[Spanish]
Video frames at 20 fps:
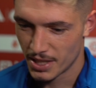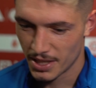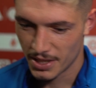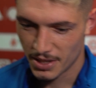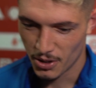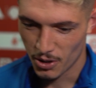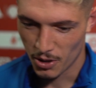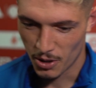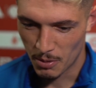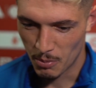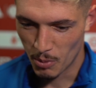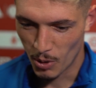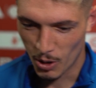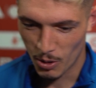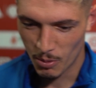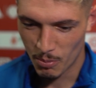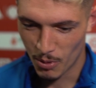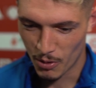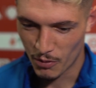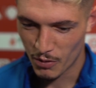Sí, tío, y
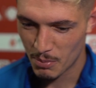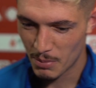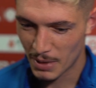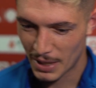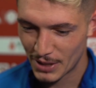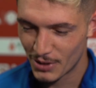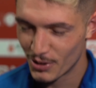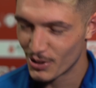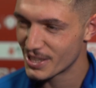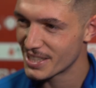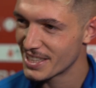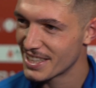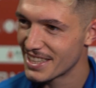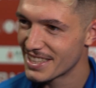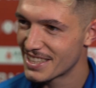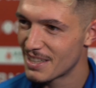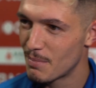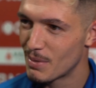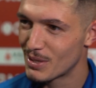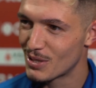bueno, por fin me quito ese,
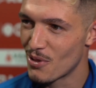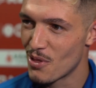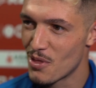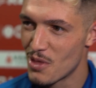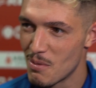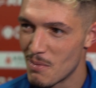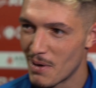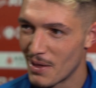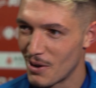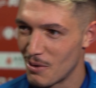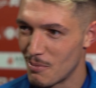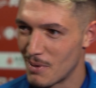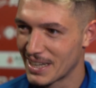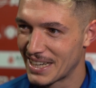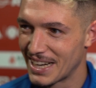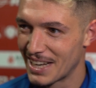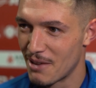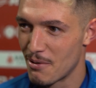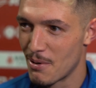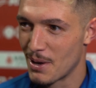ese peso encima de no
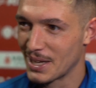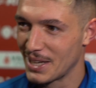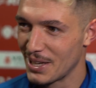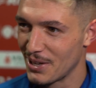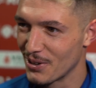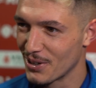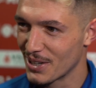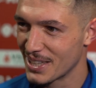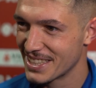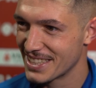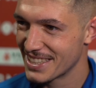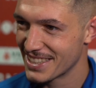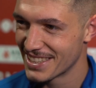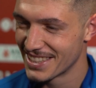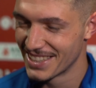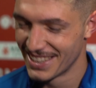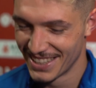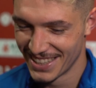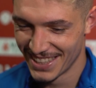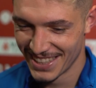marcar del banquillo que,
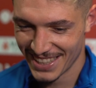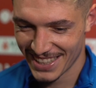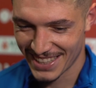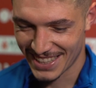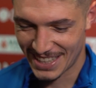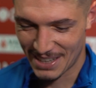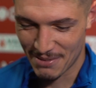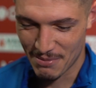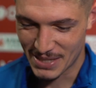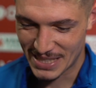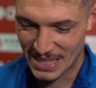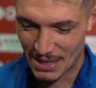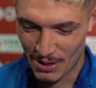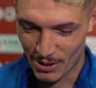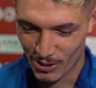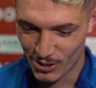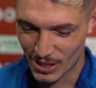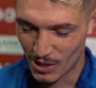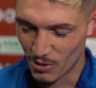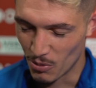me estaba
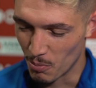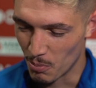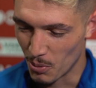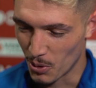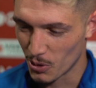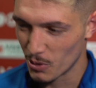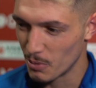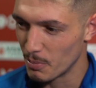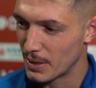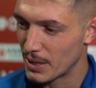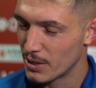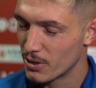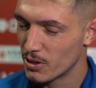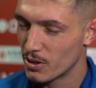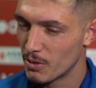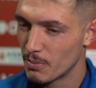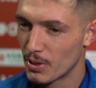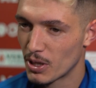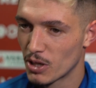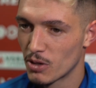costando un poco,
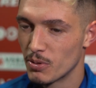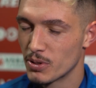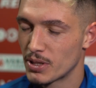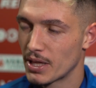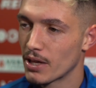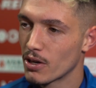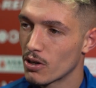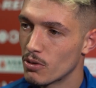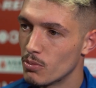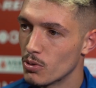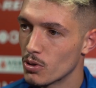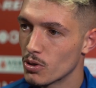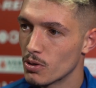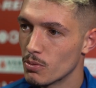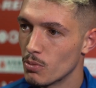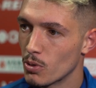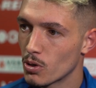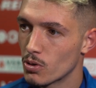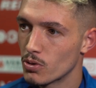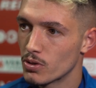pero, pero como te digo, muy,
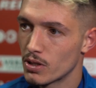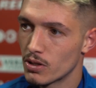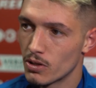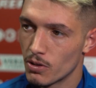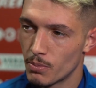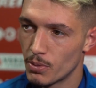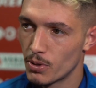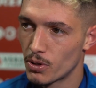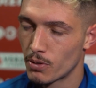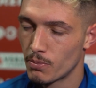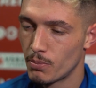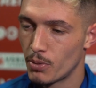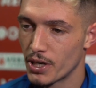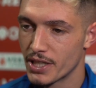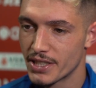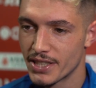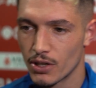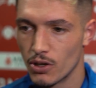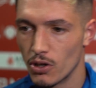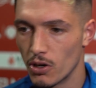muy contento por,
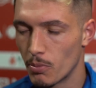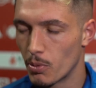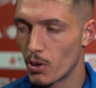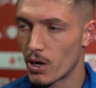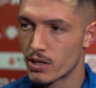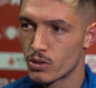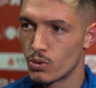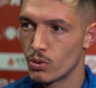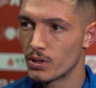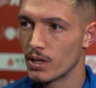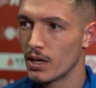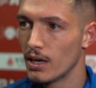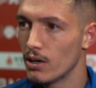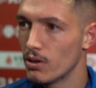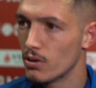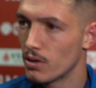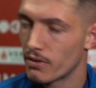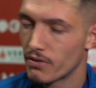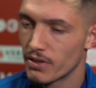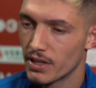ese gol, por el
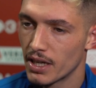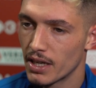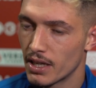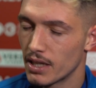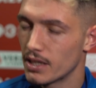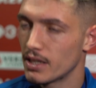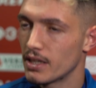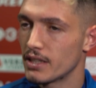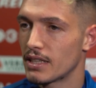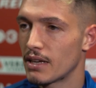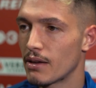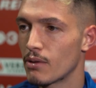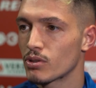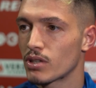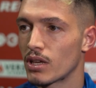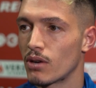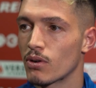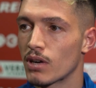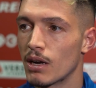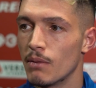resultado. Al final sabíamos
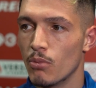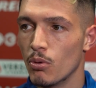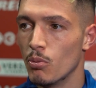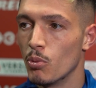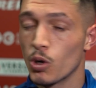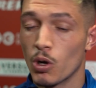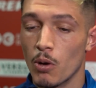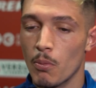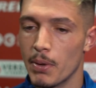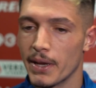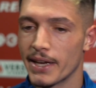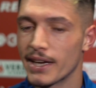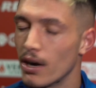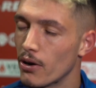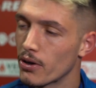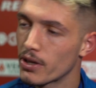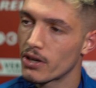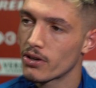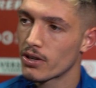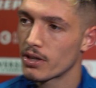que era un campo muy complicado
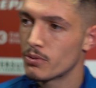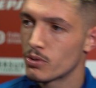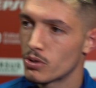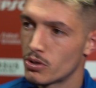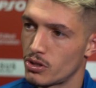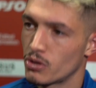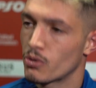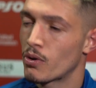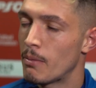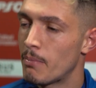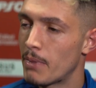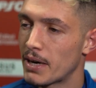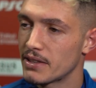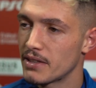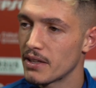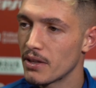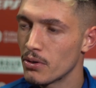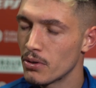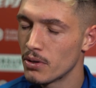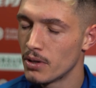y creo que hemos hecho un gran
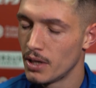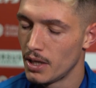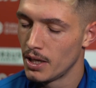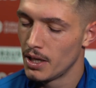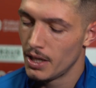partido